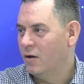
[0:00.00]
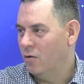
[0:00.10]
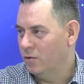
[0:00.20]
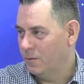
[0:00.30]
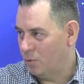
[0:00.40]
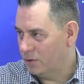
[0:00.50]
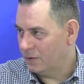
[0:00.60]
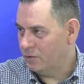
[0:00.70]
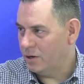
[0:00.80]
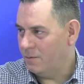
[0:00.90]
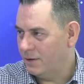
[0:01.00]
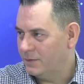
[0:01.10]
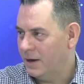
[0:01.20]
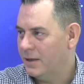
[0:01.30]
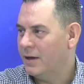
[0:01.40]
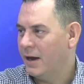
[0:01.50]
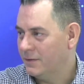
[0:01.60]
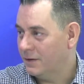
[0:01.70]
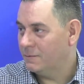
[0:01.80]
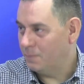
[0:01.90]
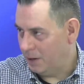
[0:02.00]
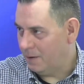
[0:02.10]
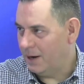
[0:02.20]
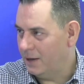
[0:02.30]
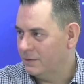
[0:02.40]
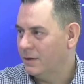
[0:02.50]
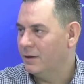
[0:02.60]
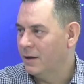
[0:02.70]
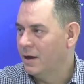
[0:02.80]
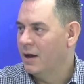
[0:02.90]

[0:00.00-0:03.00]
o de protección avanzada, esas prevalecen